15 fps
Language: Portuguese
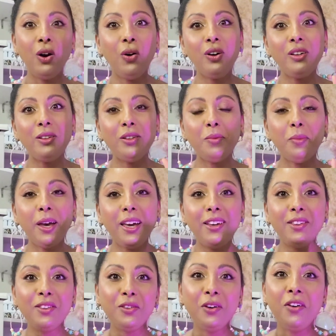Oi, tudo
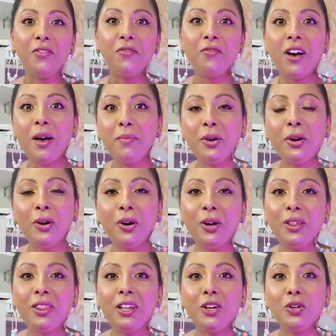bem? Eu sou a Fabi
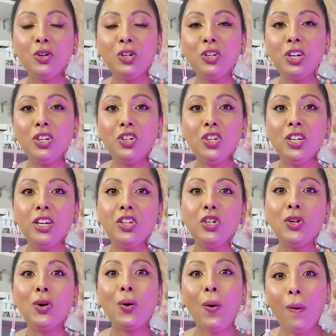Costa e hoje é dia
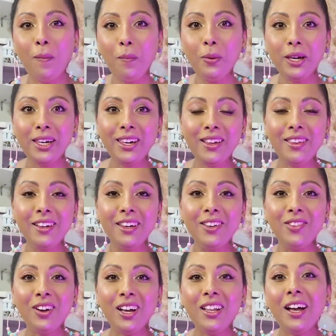de comprinhas
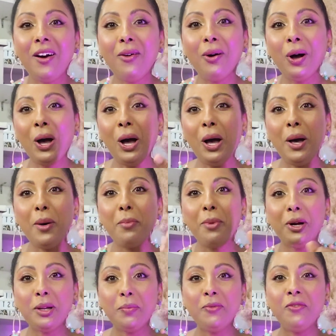aqui no canal.
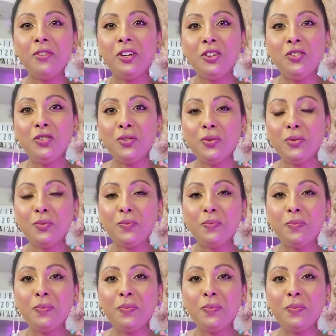Bora pro vídeo?